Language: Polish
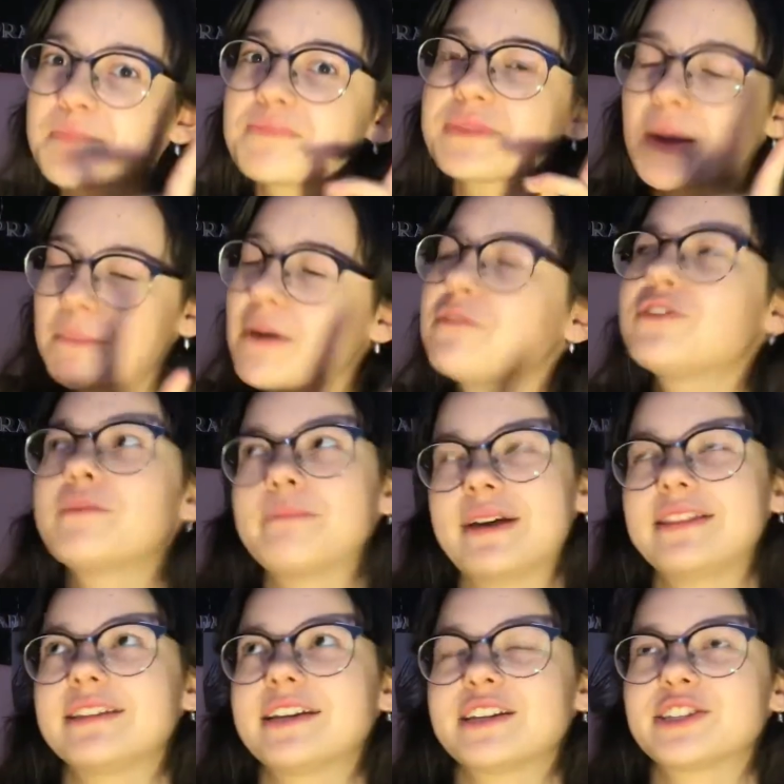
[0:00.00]
na pewno
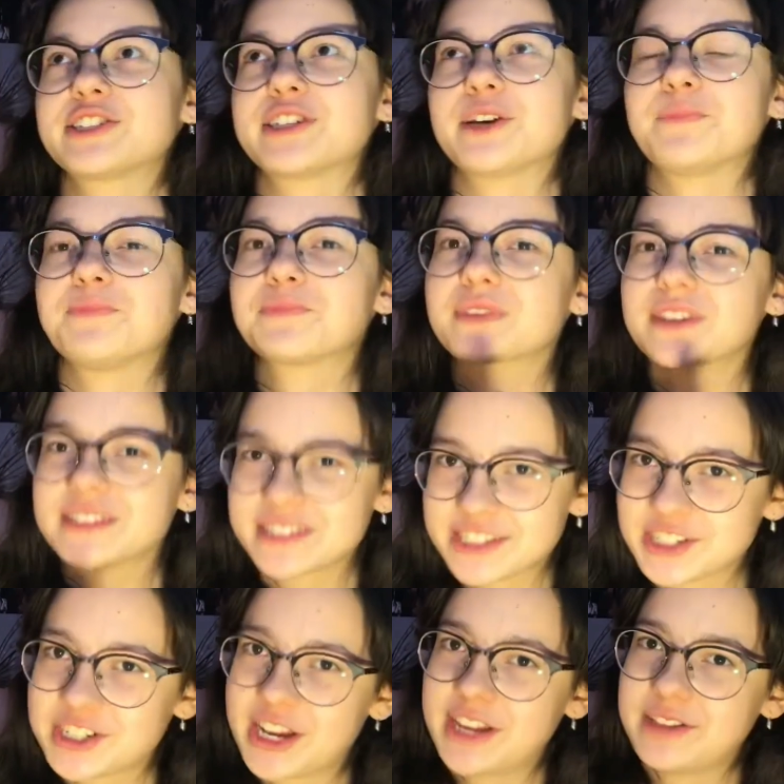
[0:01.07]
będę jeszcze z
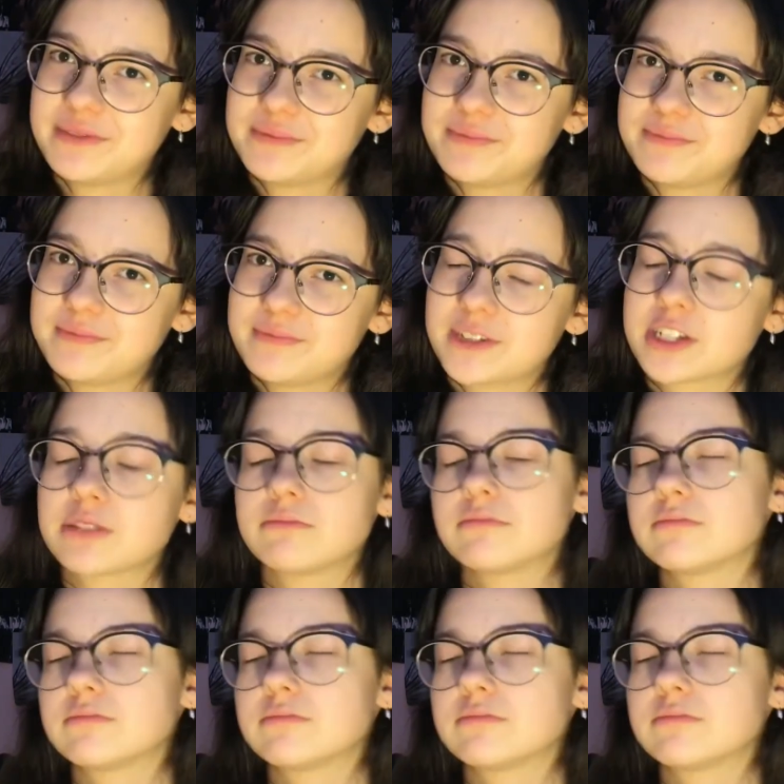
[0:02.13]
Shane, znaczy